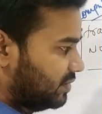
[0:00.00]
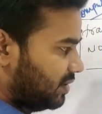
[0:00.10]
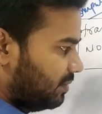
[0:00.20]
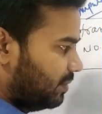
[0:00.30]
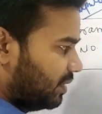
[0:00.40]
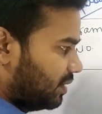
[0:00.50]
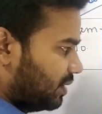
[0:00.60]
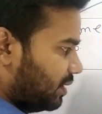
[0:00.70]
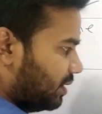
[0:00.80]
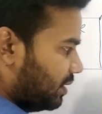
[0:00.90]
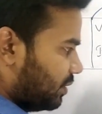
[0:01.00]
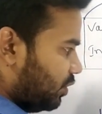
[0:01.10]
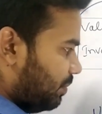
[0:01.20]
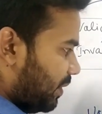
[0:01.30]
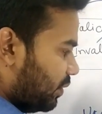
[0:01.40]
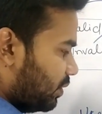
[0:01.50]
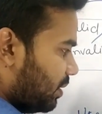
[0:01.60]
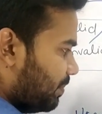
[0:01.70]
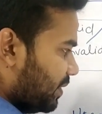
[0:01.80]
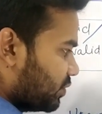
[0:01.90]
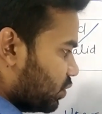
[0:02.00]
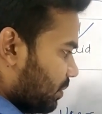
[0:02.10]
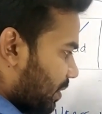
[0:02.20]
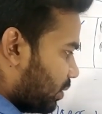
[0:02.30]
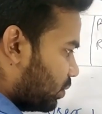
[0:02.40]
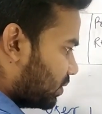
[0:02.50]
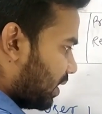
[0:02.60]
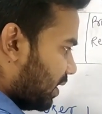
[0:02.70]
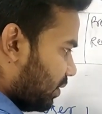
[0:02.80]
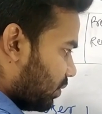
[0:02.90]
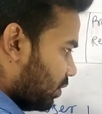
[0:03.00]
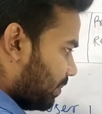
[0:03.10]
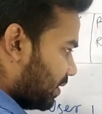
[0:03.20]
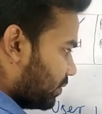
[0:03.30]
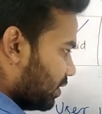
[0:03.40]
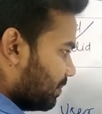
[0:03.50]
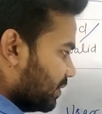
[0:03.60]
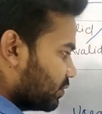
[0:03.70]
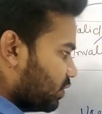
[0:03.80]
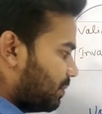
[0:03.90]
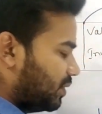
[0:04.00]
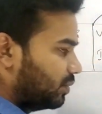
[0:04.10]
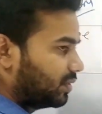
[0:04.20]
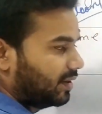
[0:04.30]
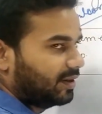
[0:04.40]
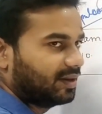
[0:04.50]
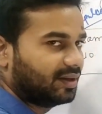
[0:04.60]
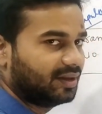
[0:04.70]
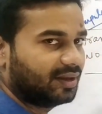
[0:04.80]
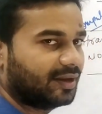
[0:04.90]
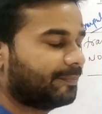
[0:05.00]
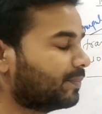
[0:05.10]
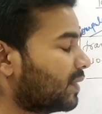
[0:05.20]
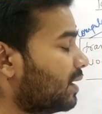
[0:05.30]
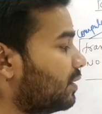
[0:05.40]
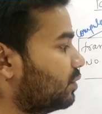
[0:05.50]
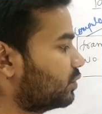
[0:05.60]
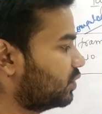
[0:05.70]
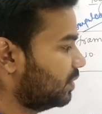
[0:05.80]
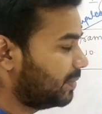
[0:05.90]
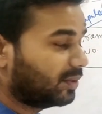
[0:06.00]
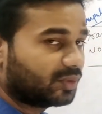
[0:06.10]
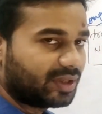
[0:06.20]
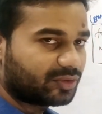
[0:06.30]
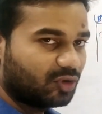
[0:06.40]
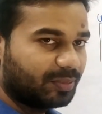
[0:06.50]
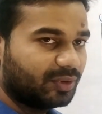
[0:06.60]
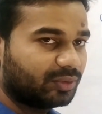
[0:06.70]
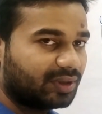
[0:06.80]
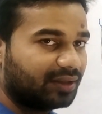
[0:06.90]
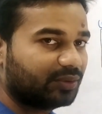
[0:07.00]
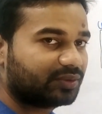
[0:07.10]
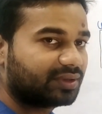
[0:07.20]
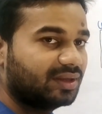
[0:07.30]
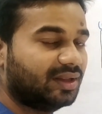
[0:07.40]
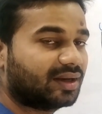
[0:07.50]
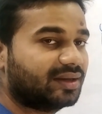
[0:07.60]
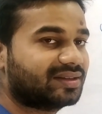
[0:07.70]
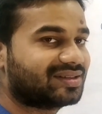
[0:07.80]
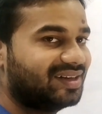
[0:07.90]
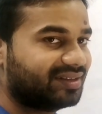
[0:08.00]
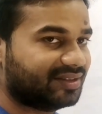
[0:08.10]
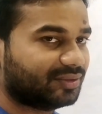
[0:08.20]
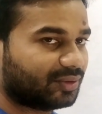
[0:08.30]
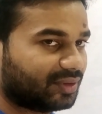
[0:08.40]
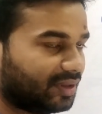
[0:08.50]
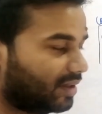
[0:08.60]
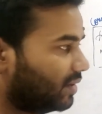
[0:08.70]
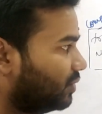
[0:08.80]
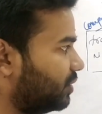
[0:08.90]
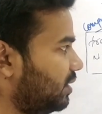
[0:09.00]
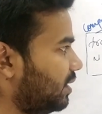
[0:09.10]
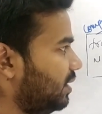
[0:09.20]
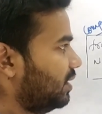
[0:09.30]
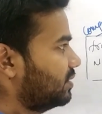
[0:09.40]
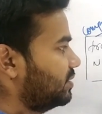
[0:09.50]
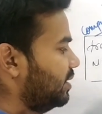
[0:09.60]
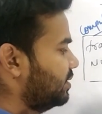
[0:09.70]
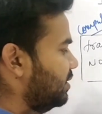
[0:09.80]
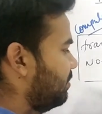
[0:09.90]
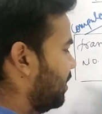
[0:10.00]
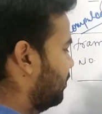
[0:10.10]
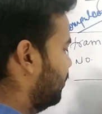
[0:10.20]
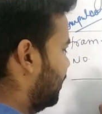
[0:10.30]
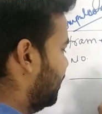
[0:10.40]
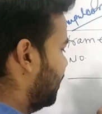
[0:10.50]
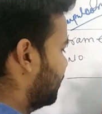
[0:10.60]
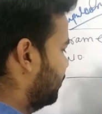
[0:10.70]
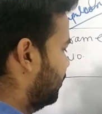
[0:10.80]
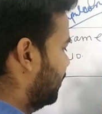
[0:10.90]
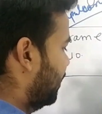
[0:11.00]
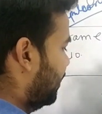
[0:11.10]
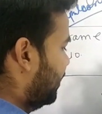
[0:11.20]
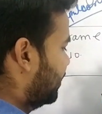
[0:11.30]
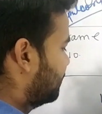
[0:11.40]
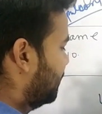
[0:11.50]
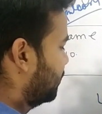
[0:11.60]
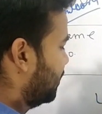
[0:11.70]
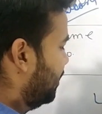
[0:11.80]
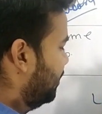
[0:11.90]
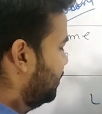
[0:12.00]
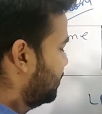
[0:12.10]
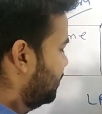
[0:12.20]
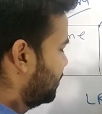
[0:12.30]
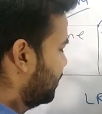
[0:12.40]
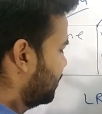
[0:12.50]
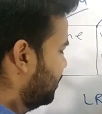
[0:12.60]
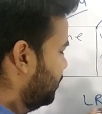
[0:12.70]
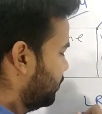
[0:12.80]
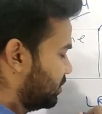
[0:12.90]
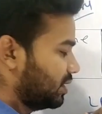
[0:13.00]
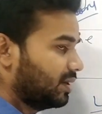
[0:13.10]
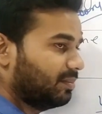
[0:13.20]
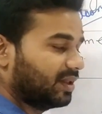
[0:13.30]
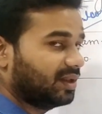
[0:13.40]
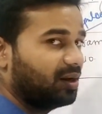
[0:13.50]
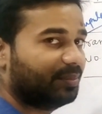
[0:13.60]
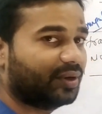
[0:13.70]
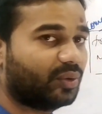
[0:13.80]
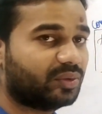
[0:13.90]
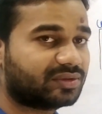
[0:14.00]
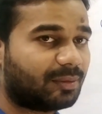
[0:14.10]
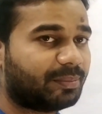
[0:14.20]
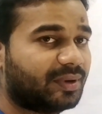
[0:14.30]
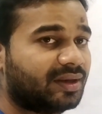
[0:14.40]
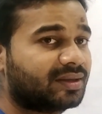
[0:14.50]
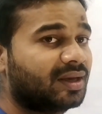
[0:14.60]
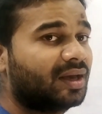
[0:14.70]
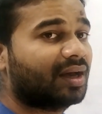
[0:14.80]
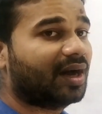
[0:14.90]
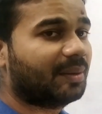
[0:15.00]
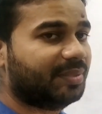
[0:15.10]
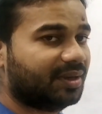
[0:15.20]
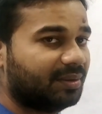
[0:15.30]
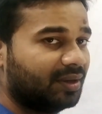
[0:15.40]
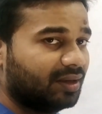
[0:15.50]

जब कोई पर्टिकुलर पेज स्वेप आउट होता है और कोई पर्टिकुलर पेज स्वेप इन होता है ठीक है तो स्वेप आउट या स्वेप इन होता है तो उसके लिए कई स्ट्रेटजी होती हैं तो ठीक है एक स्ट्रेटजी है मान लो एल आर यू इसमें होता है लीस्ट रिसेंटली यूज मतलब हमने कौन सा पेज अभी